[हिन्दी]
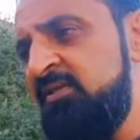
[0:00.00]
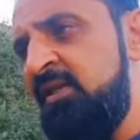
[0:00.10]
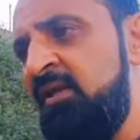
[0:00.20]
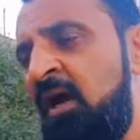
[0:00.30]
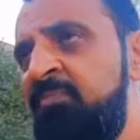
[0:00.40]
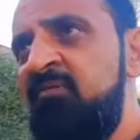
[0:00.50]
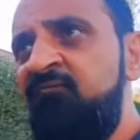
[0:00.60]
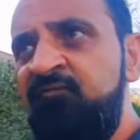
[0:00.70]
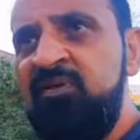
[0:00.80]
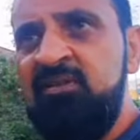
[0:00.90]
ये आपकी
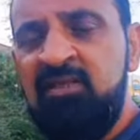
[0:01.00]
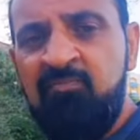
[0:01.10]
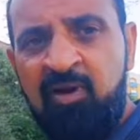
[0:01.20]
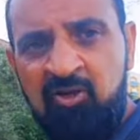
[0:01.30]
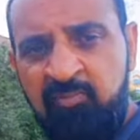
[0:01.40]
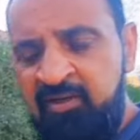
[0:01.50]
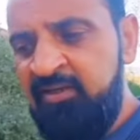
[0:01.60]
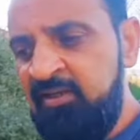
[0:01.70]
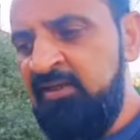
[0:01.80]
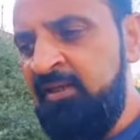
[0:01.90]
फ़ीस है
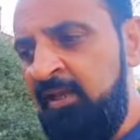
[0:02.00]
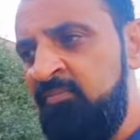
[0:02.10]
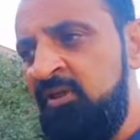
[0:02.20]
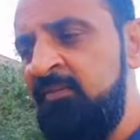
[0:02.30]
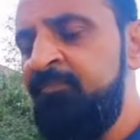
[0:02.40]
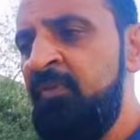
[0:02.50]
बायोमेट्रिक के टाइम की